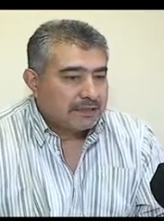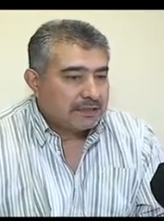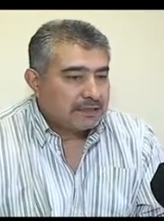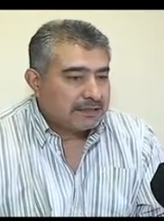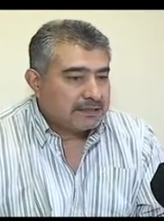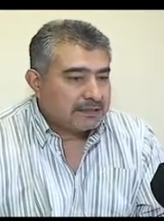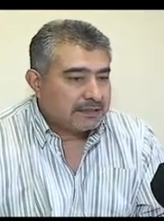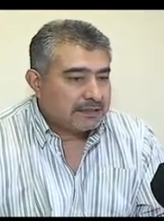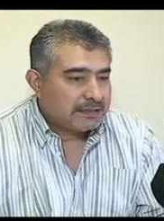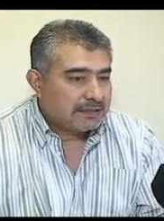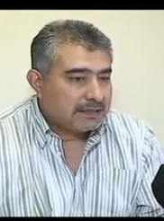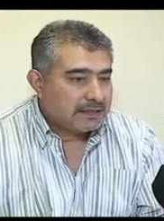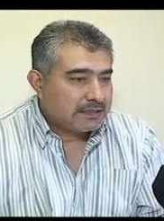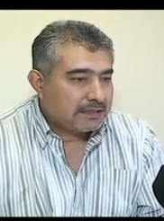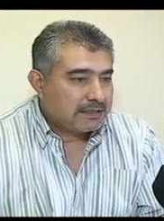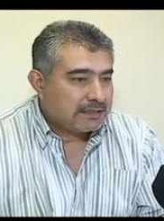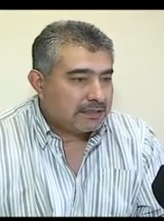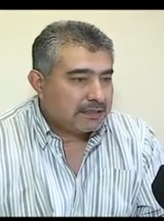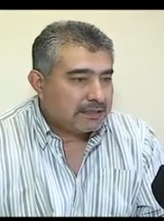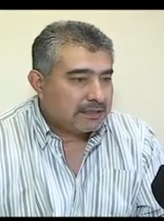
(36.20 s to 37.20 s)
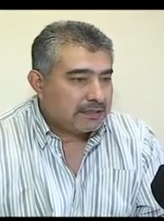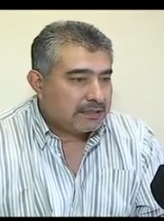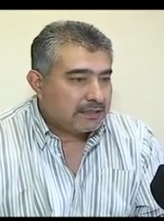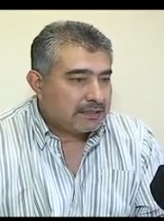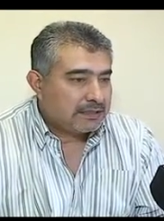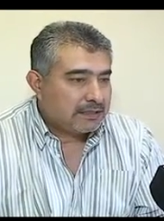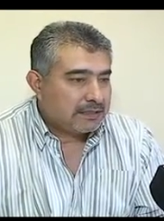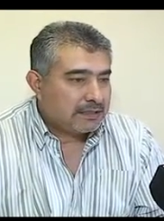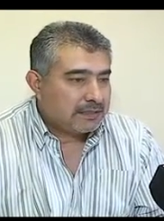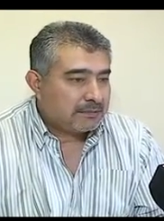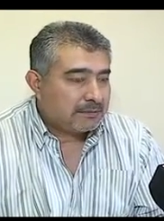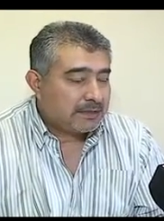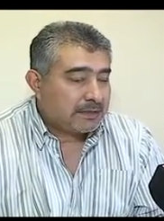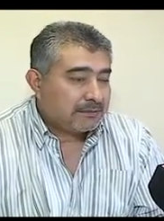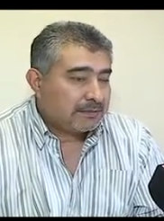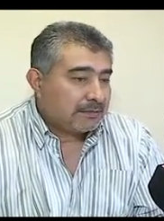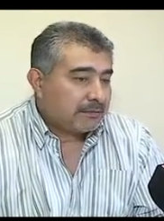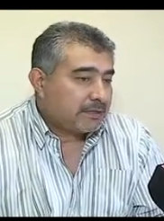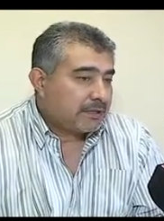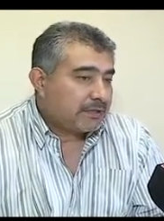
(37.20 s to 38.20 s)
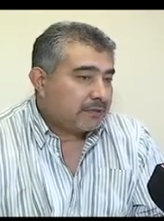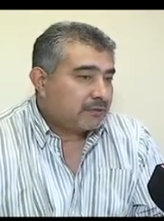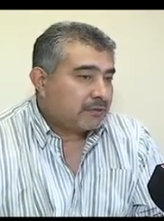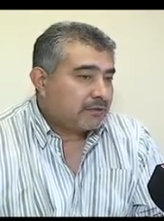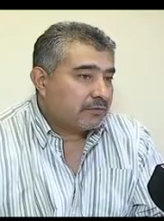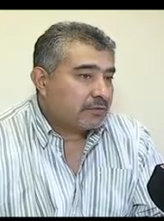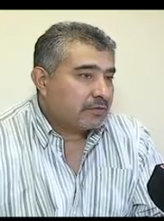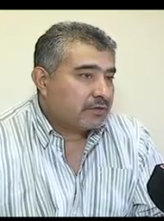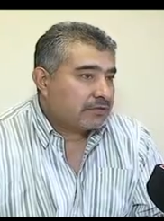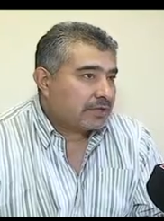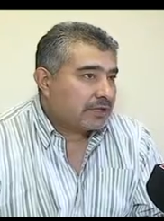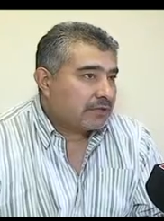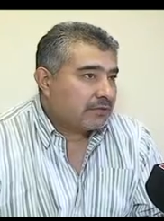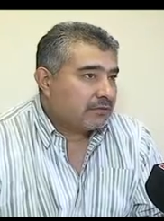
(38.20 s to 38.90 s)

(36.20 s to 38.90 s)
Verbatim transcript: Así es que lamentablemente hemos,